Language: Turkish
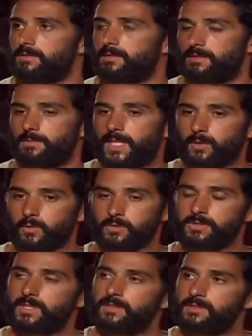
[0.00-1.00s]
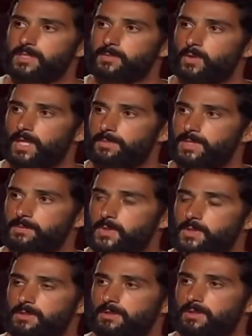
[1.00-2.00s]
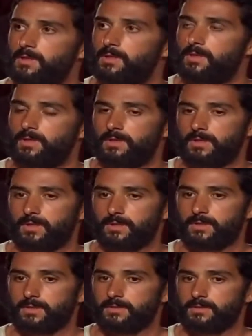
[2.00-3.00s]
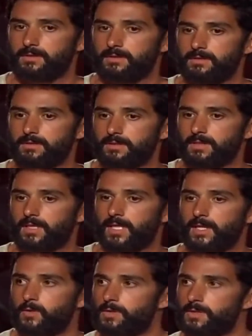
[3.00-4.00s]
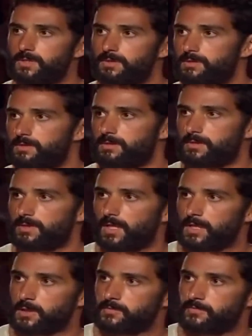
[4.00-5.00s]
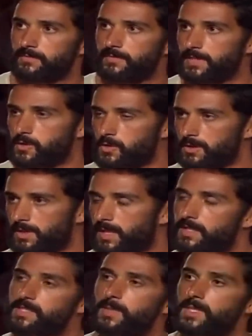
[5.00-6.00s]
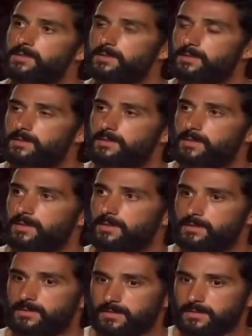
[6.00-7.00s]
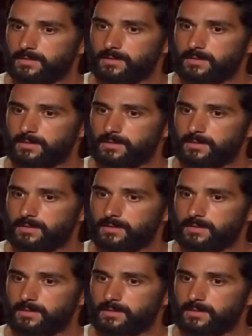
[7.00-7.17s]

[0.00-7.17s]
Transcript: e, ben 30 senedir spor yaptığım için e, kalori alış ve verişi her zaman e,